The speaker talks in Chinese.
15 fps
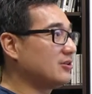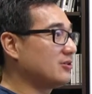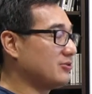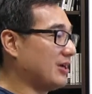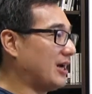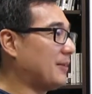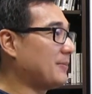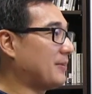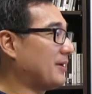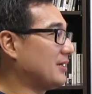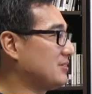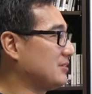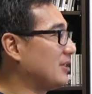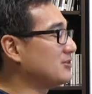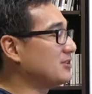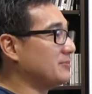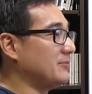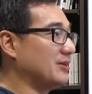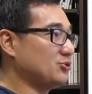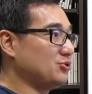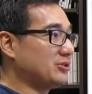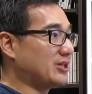对啊，妈妈知道怎么
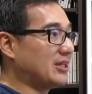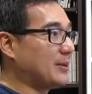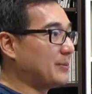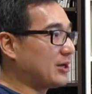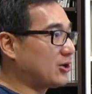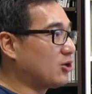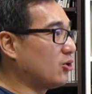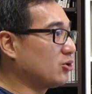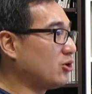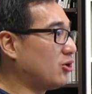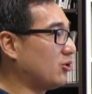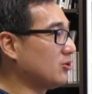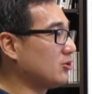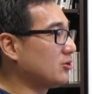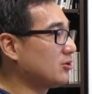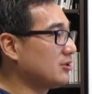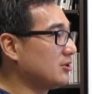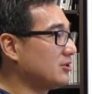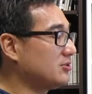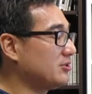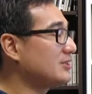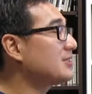去跟他们沟通，
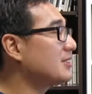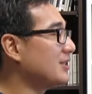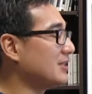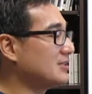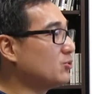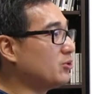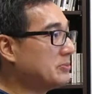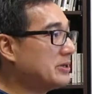哦，对，这也是我